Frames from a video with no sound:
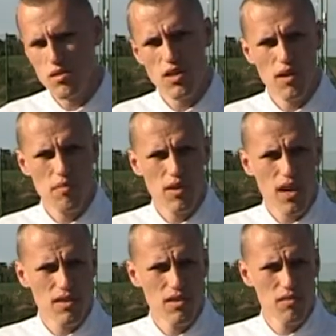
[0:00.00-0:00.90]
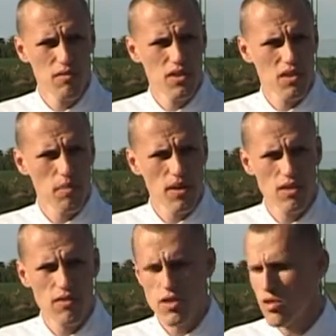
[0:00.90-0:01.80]
zostałem radnym w
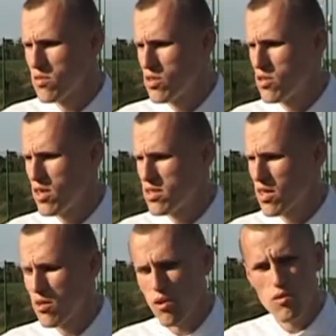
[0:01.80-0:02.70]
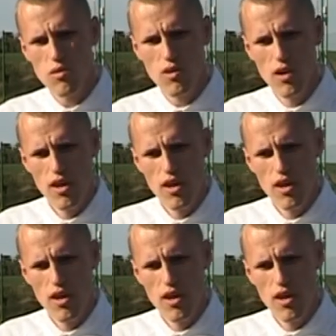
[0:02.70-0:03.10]
listopadzie 2014 roku